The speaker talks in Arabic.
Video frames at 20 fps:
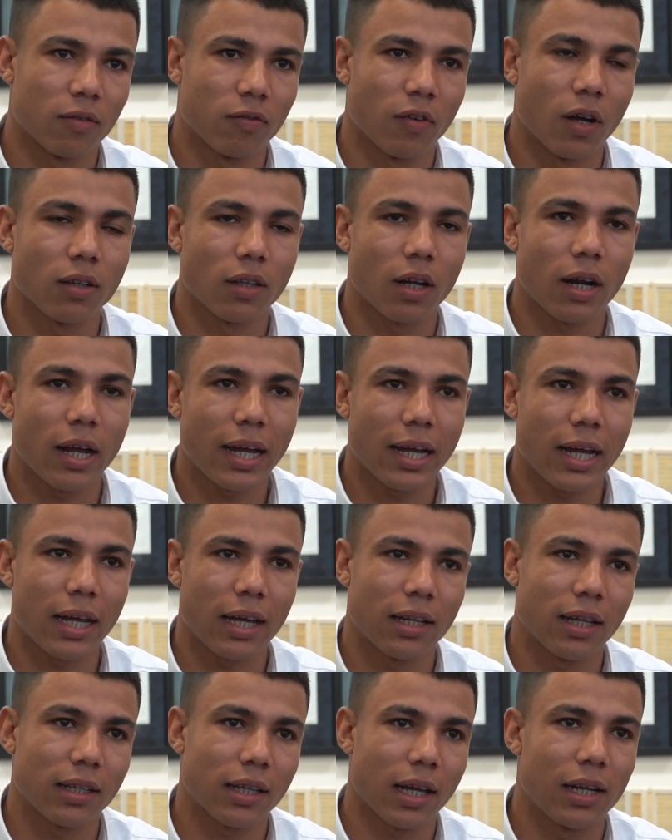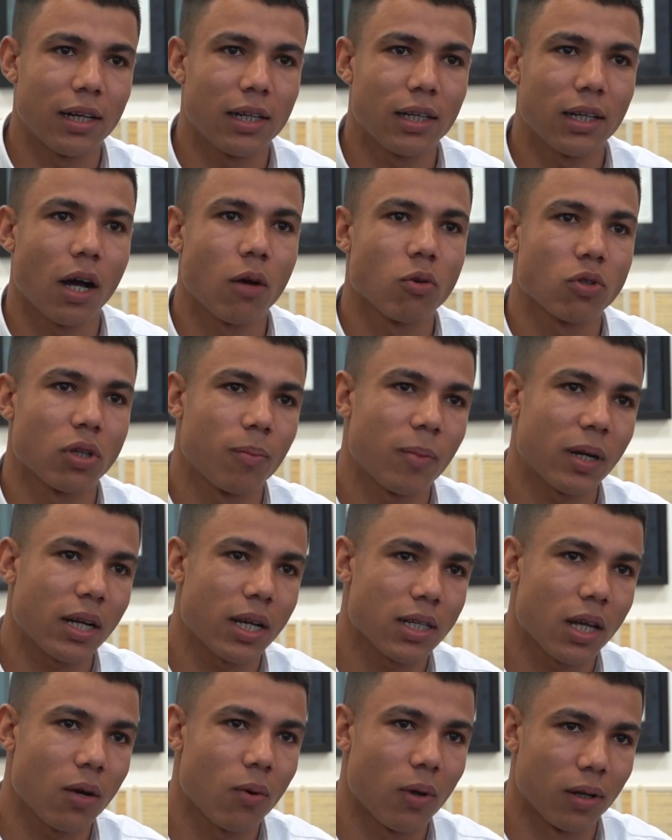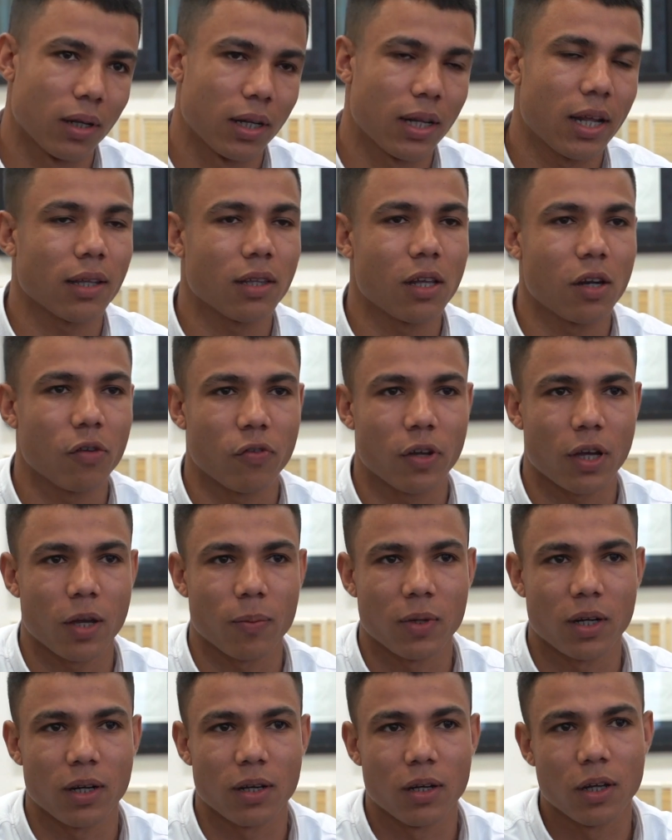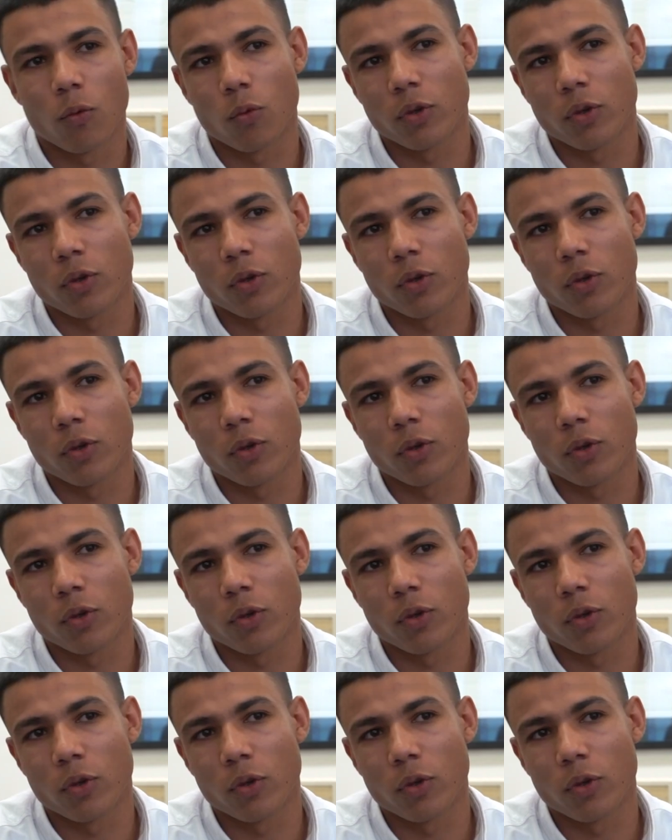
فاكتر حاجه كانت هتخليني اوصل مركز اول ان انا اختلف في الكابتنه